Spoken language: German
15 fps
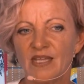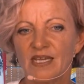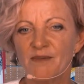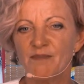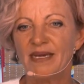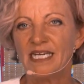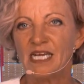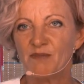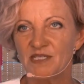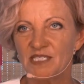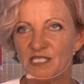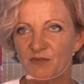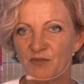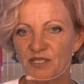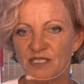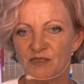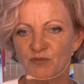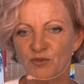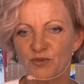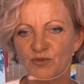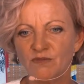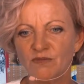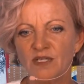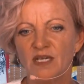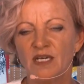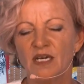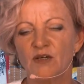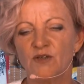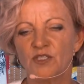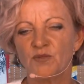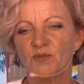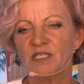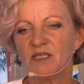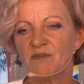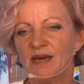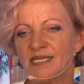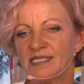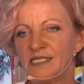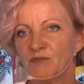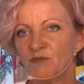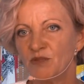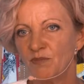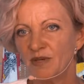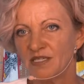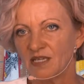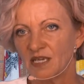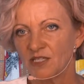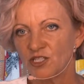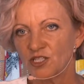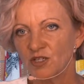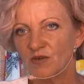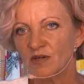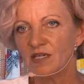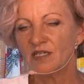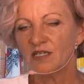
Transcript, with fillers: Mein Name ist Sabine Böhn und ich bin gemeinsam mit Bernd Aschauer